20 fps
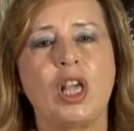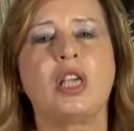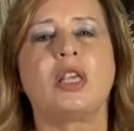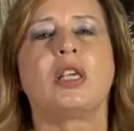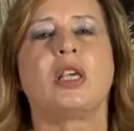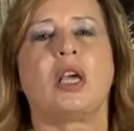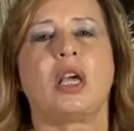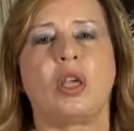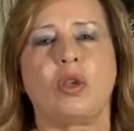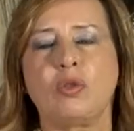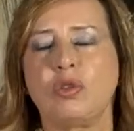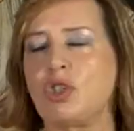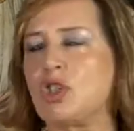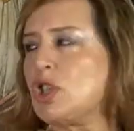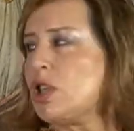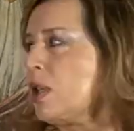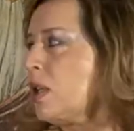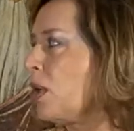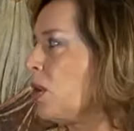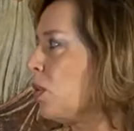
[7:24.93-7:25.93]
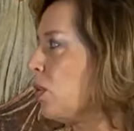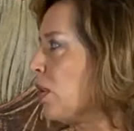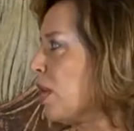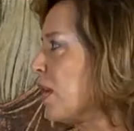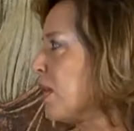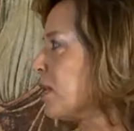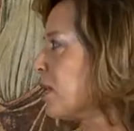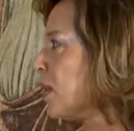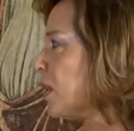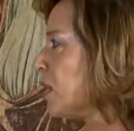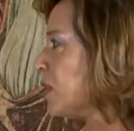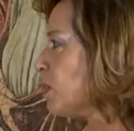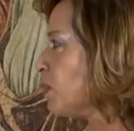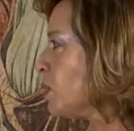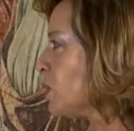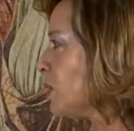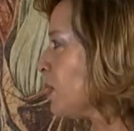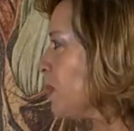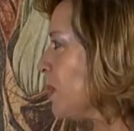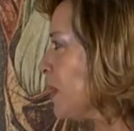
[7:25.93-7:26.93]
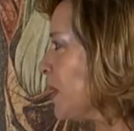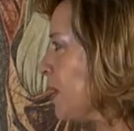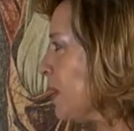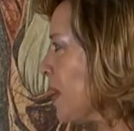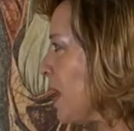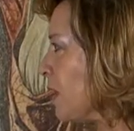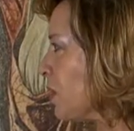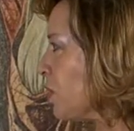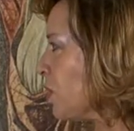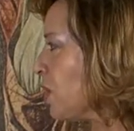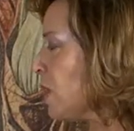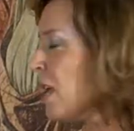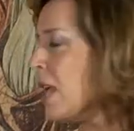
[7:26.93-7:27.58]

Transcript: que Rio de Janeiro tem essa responsabilidade.